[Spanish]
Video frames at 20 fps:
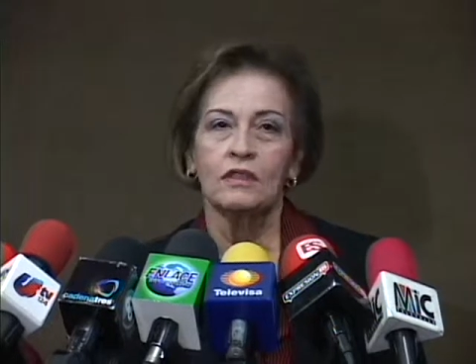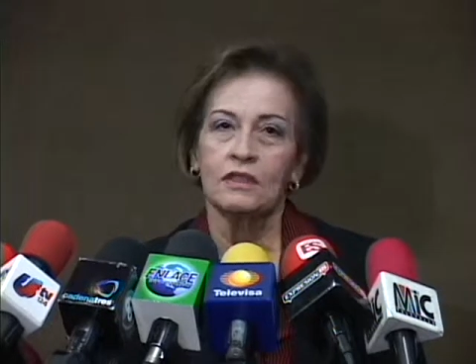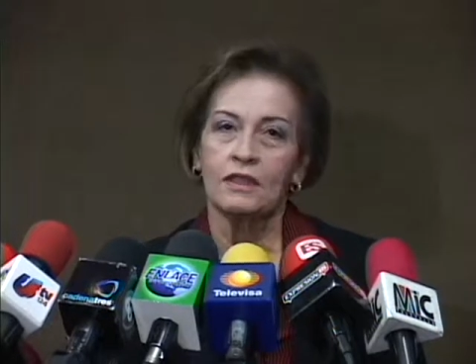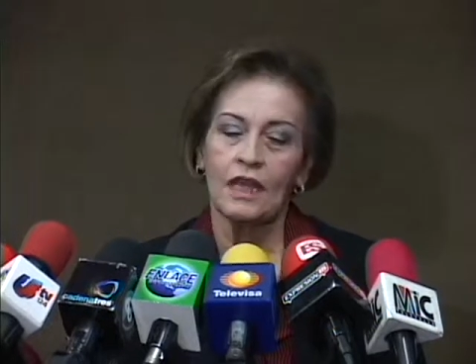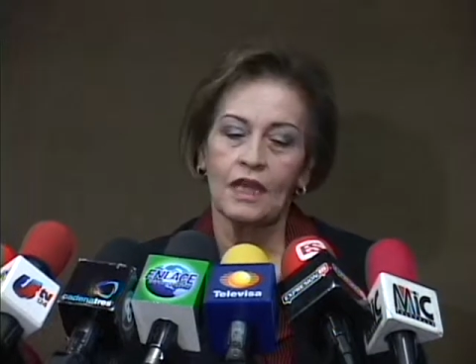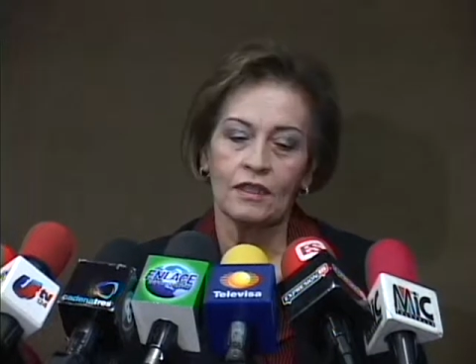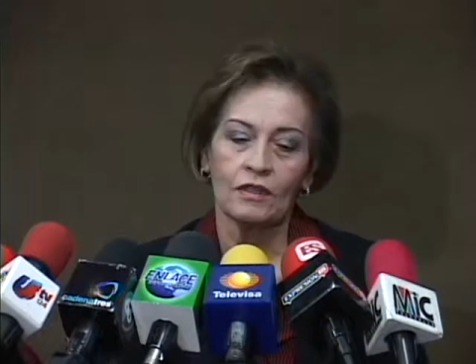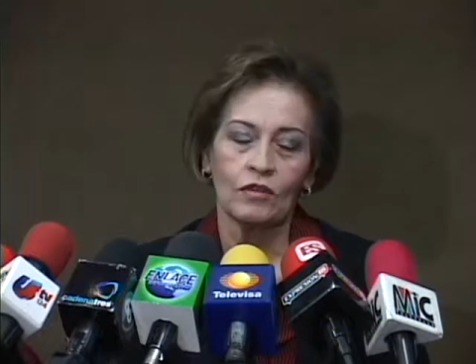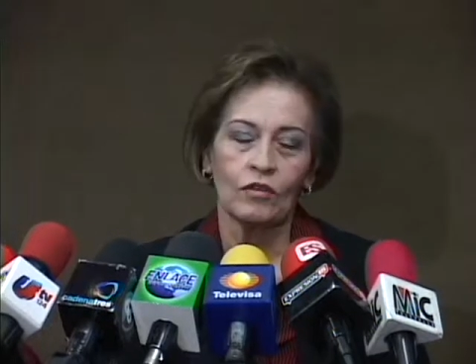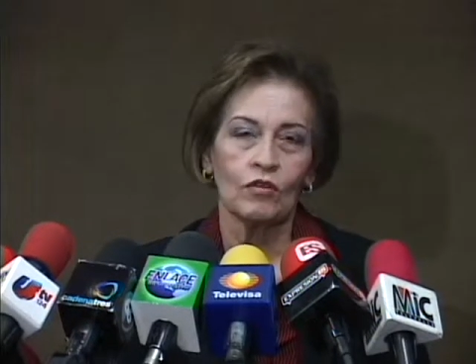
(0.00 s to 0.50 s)

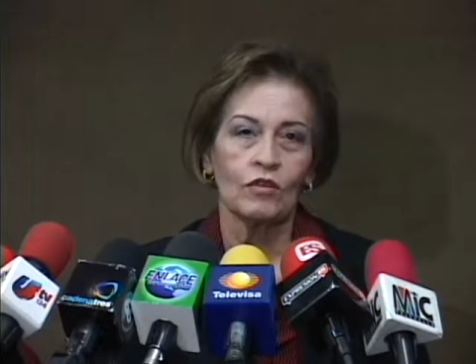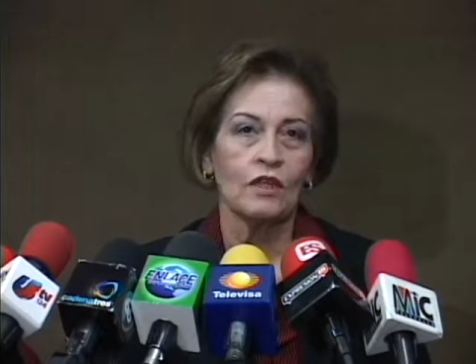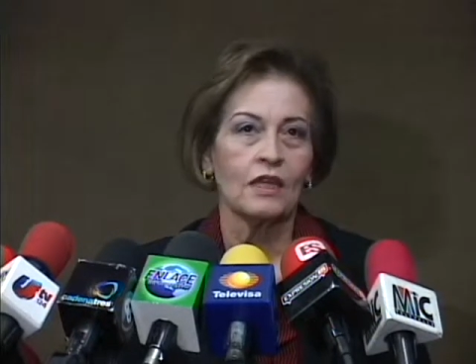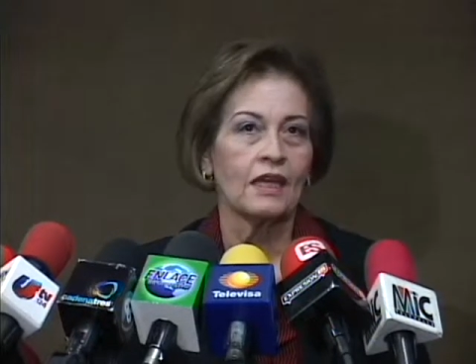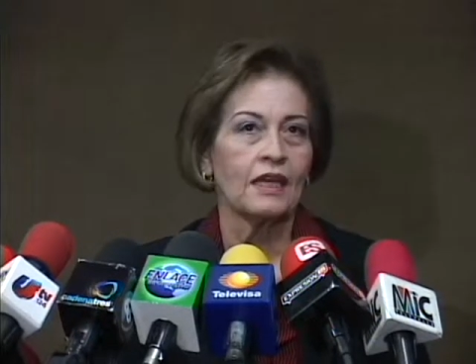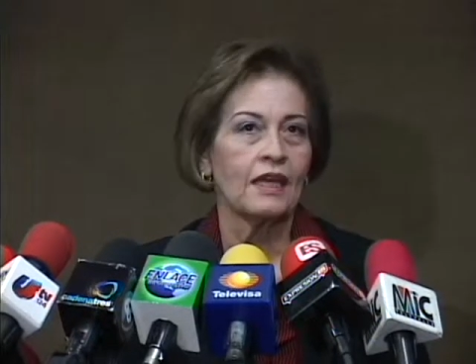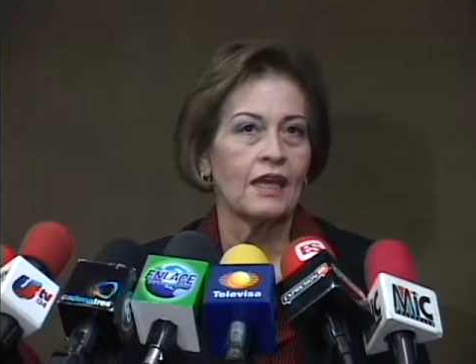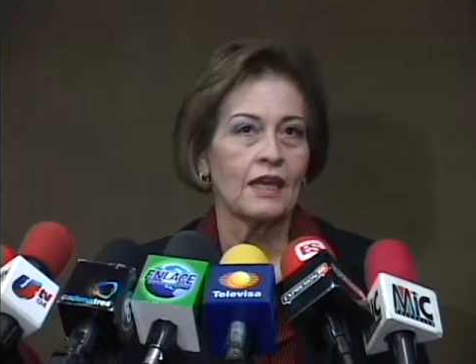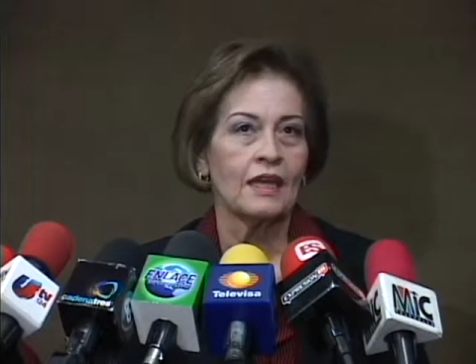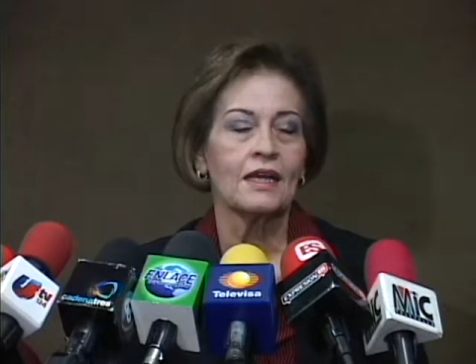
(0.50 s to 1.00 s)
tanto de
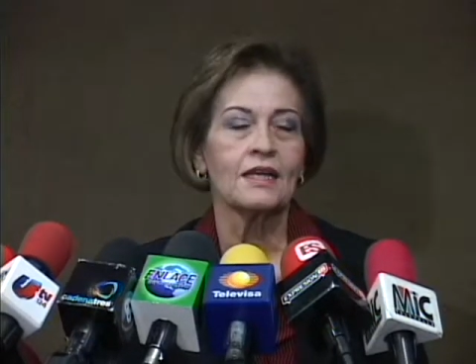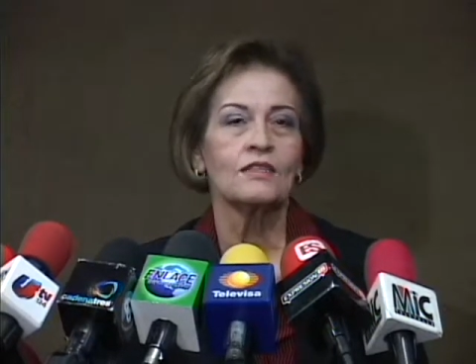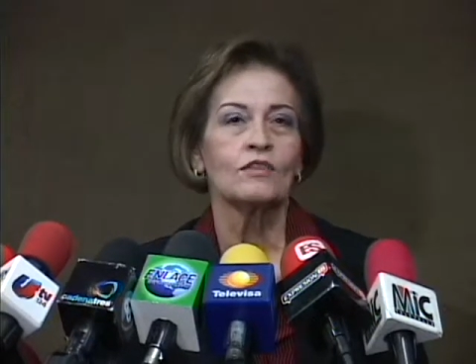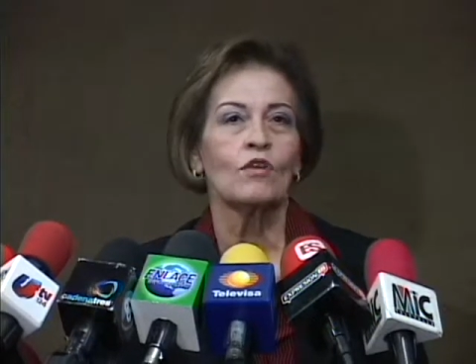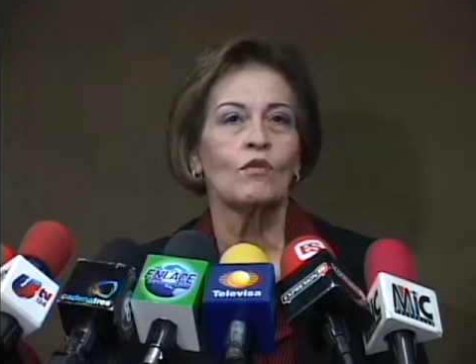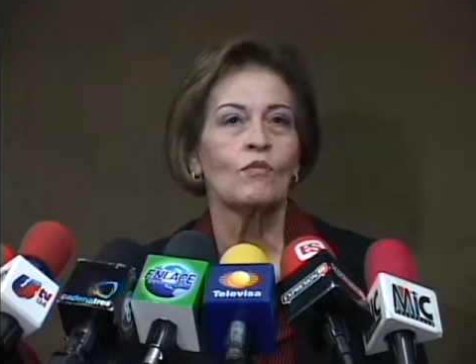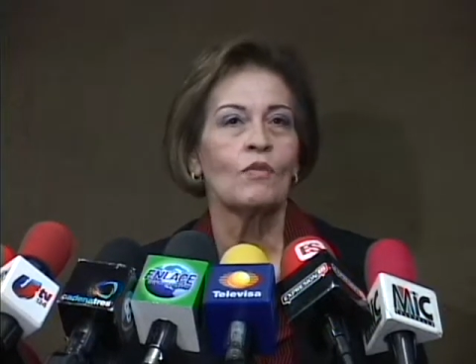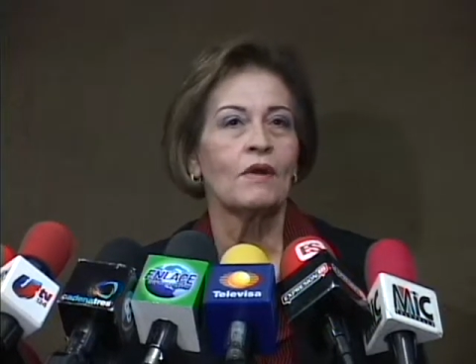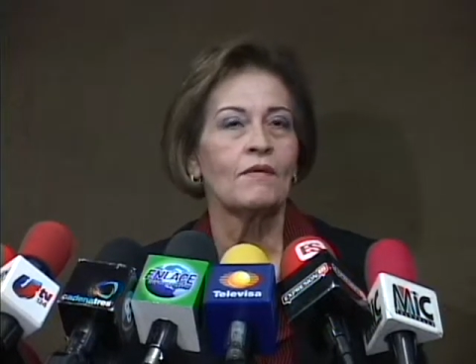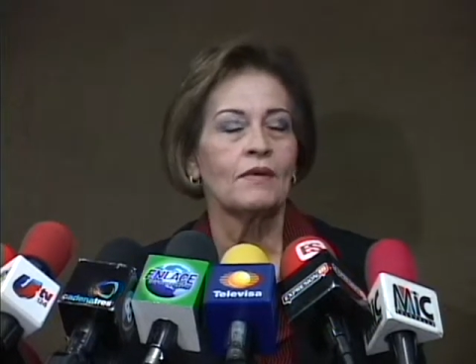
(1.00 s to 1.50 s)
quejas
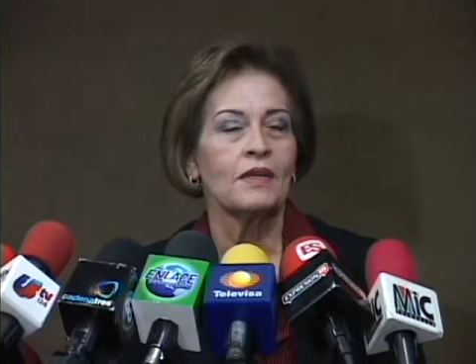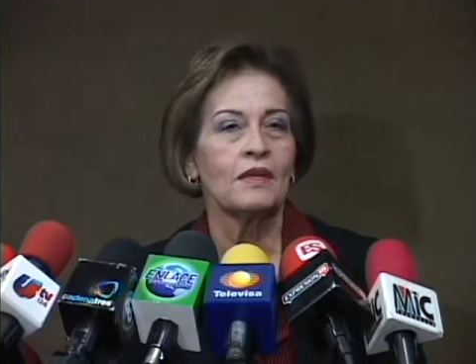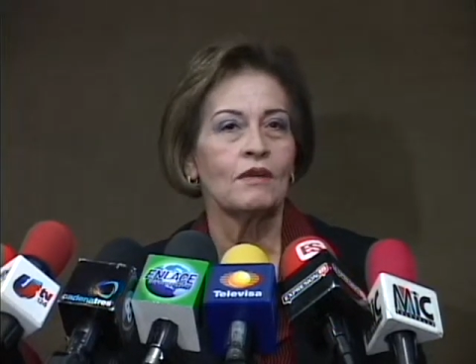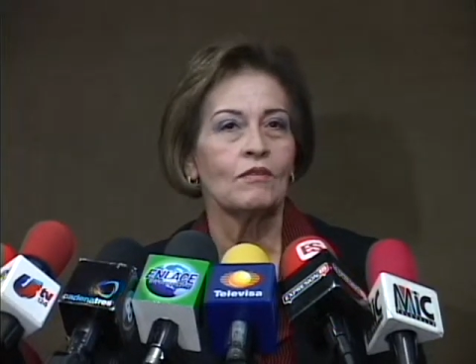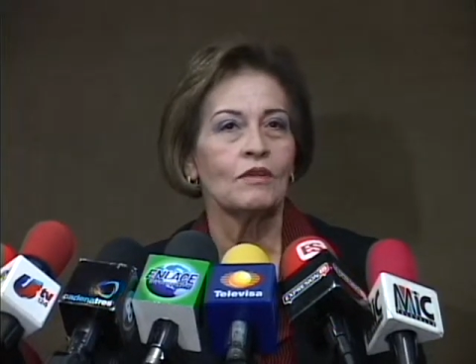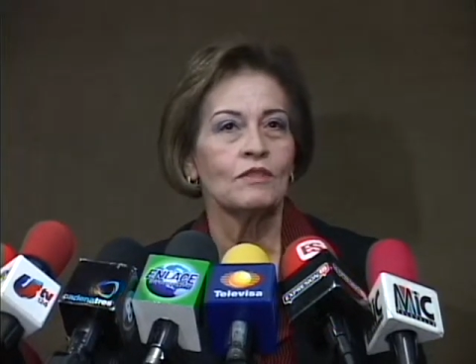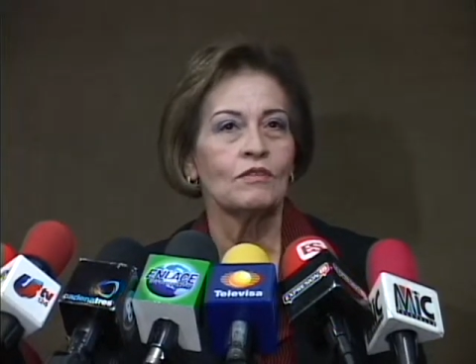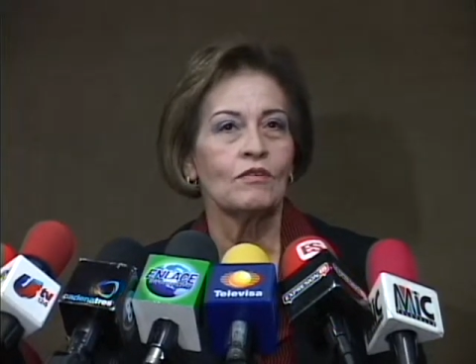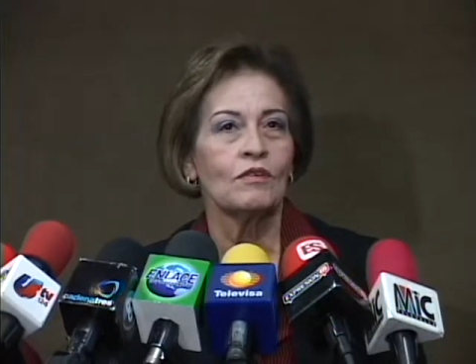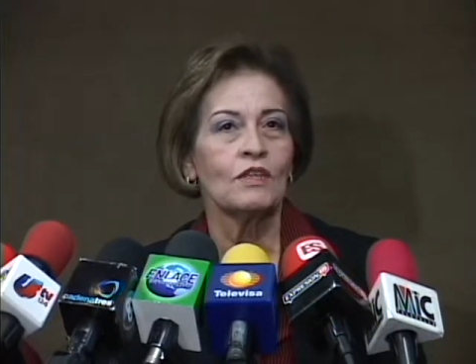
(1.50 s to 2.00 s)
como
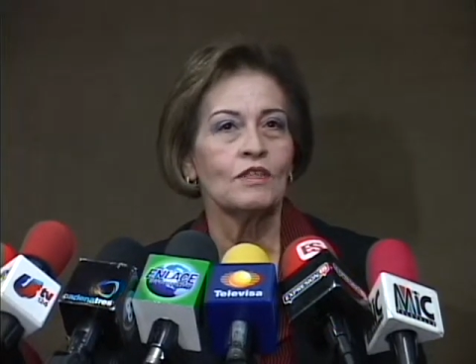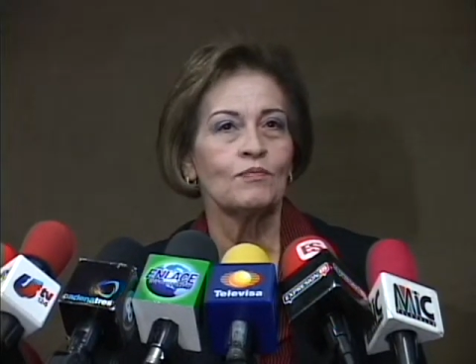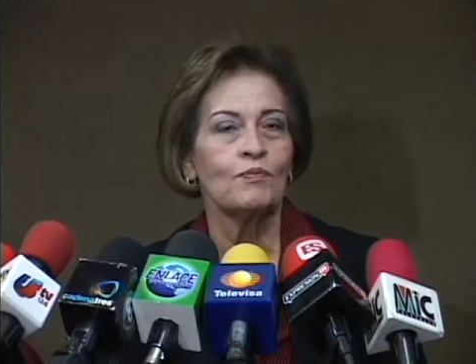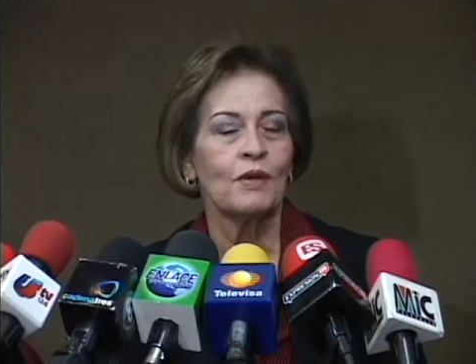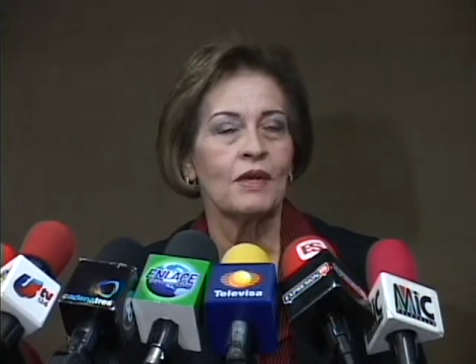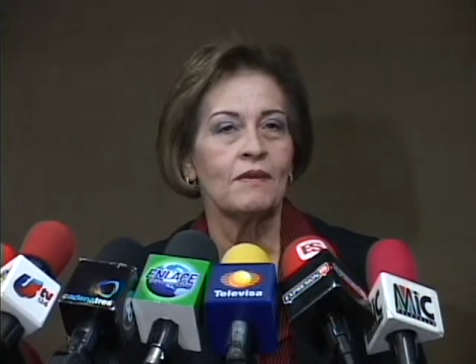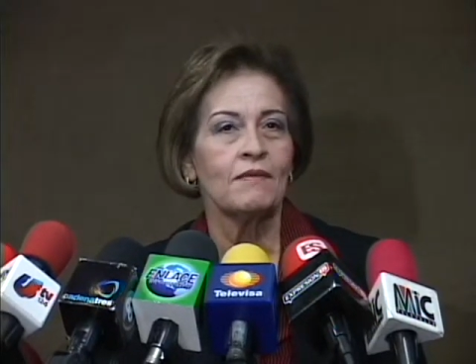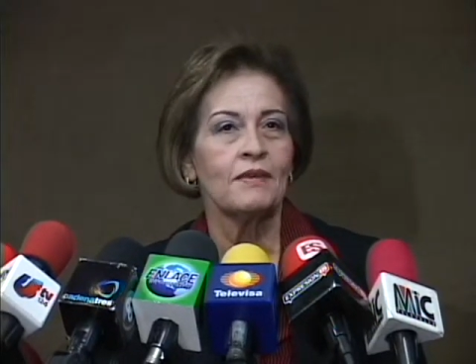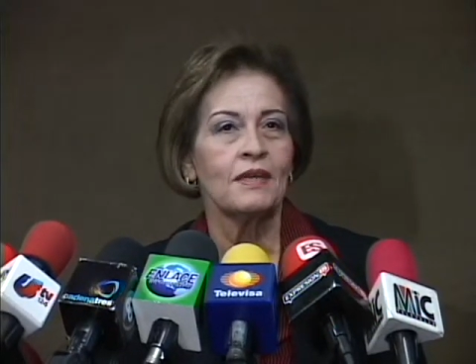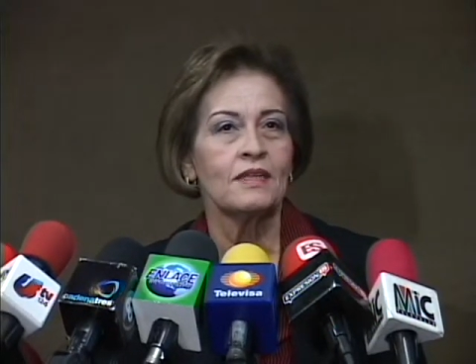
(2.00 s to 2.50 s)
averiguaciones
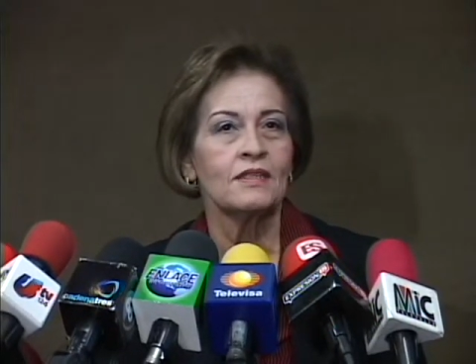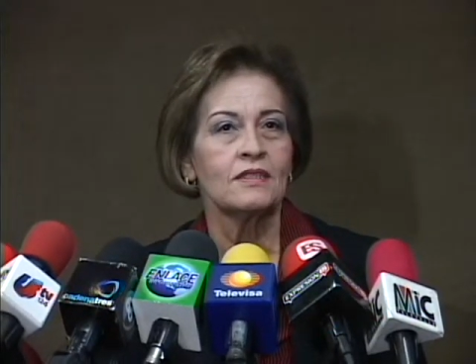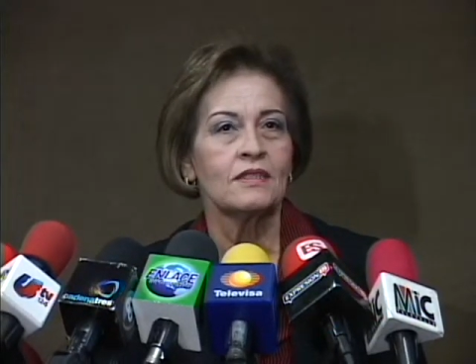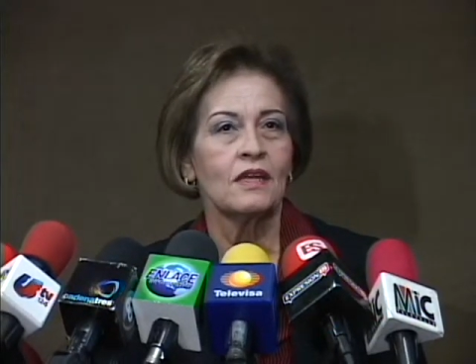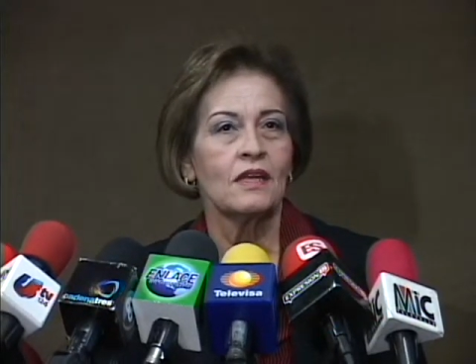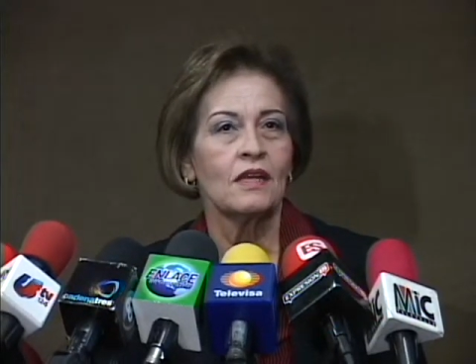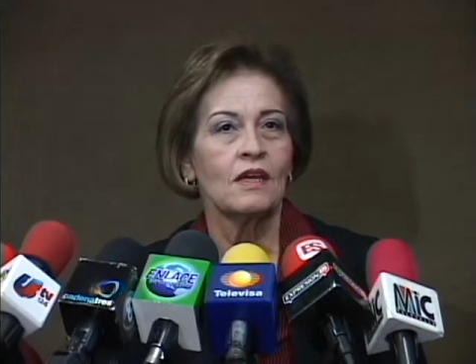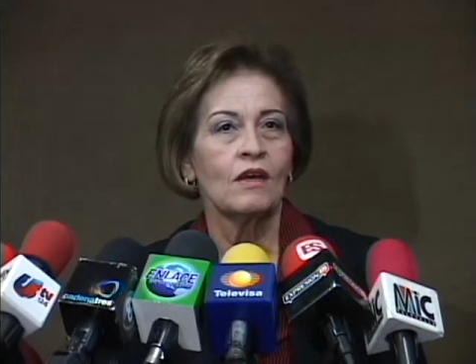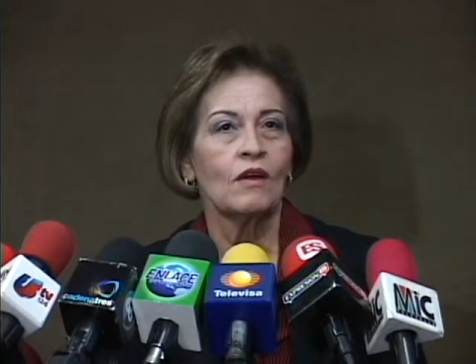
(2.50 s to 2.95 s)
previas